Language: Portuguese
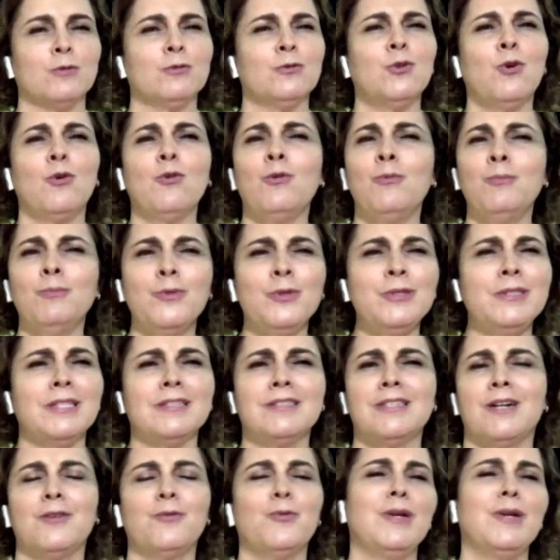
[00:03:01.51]
Estou com muita
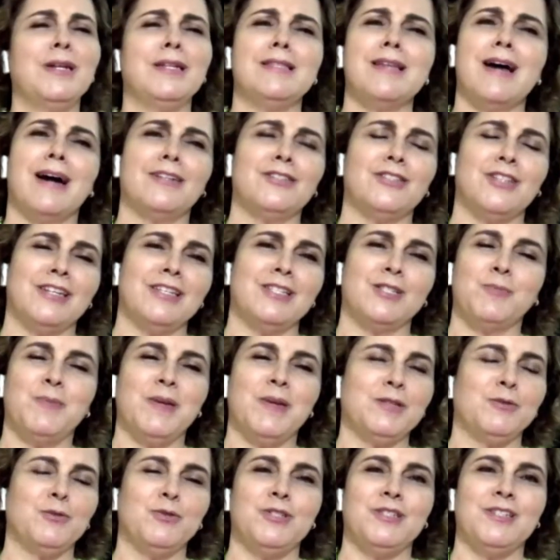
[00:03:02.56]
tranquilidade a
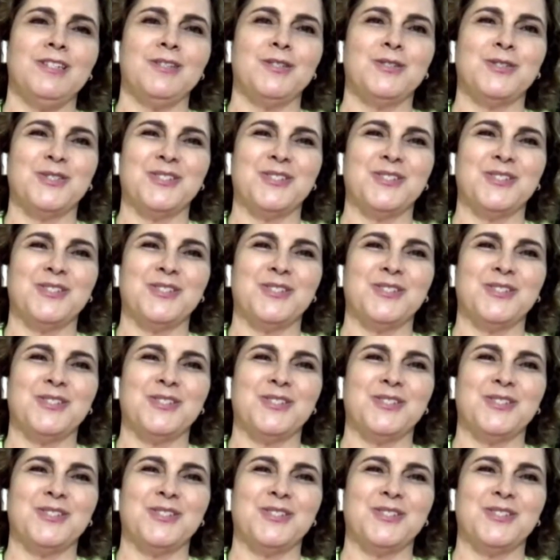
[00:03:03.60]
respeito disso.